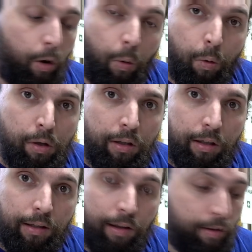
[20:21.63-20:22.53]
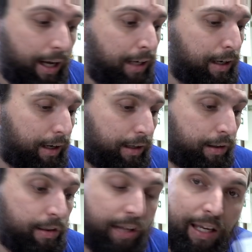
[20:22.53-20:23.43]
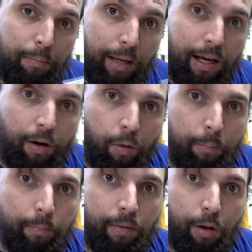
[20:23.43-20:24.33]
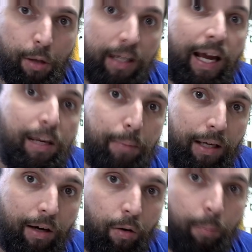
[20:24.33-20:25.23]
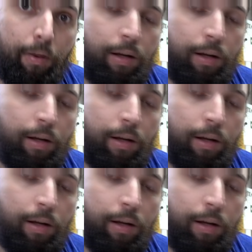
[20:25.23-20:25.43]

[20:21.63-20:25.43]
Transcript: Und das andere, 10 Megaohm statt 1 Megaohm.